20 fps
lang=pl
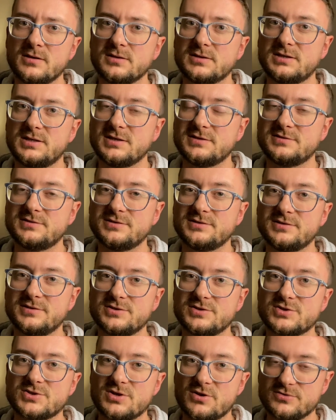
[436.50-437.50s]
kiedy
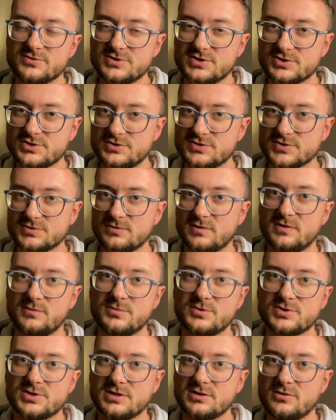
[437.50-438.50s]
siądziesz do Słowa
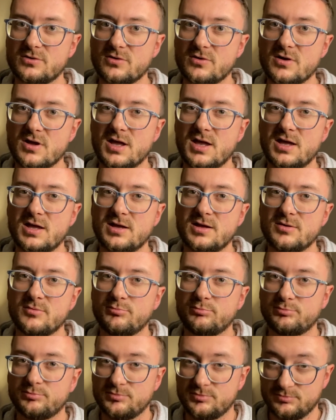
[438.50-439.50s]
Bożego
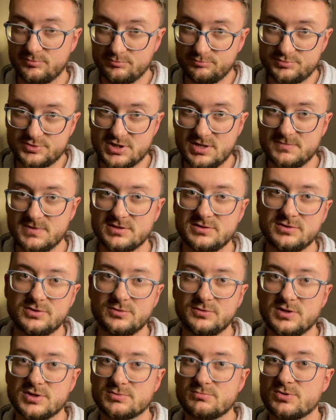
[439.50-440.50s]

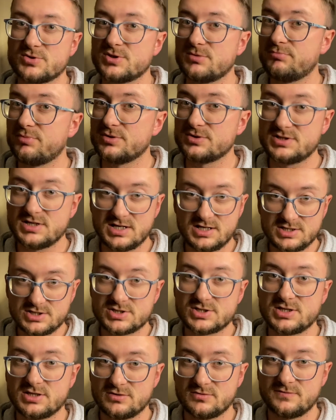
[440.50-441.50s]
przemedytujesz, może podzielisz
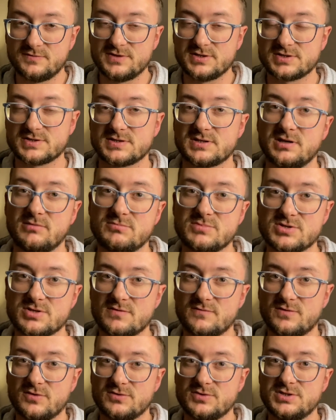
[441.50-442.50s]
się również z kimś
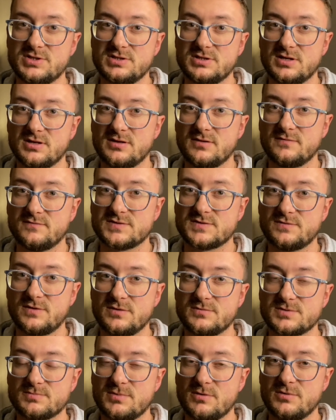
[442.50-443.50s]
w rodzinie, w
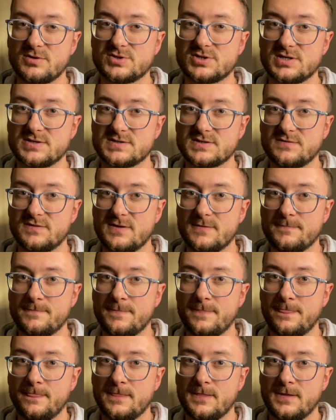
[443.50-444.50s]
swoim społeczeństwie.
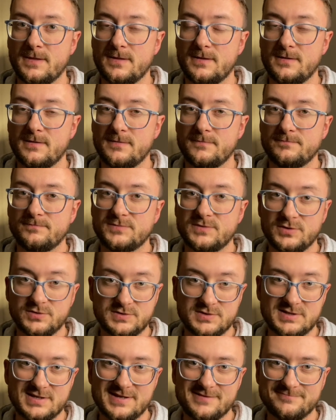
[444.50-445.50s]
To
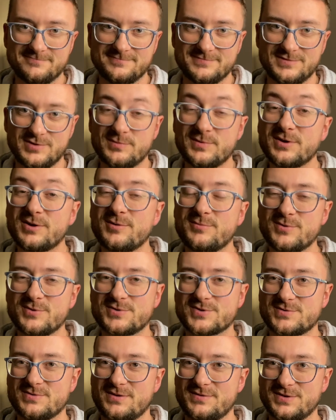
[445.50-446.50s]
tyle. Dobrego
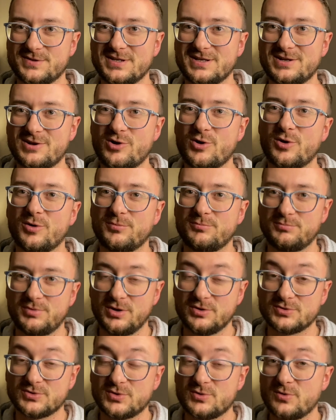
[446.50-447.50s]
błogosławionego
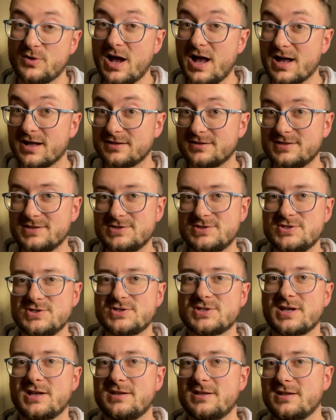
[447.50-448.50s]
piątku. A i
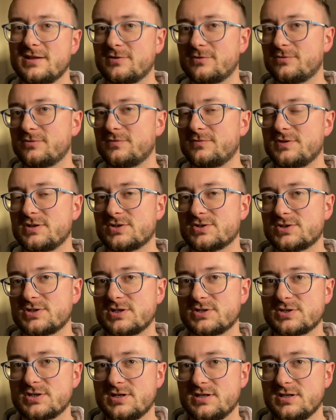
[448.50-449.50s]
dzisiaj również,
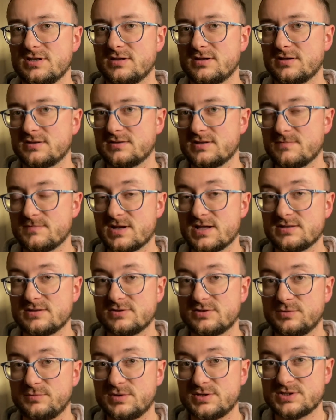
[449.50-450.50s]
jeżeli dam radę,
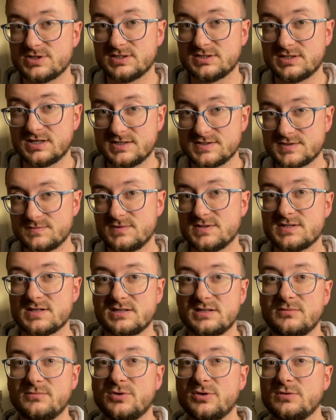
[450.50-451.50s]
to będzie transmisja
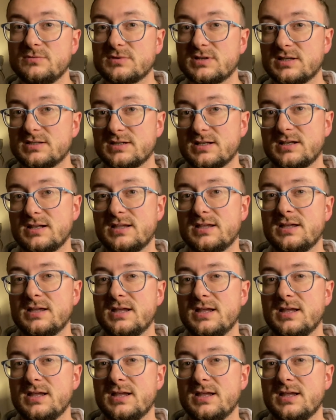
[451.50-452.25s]
na moim kanale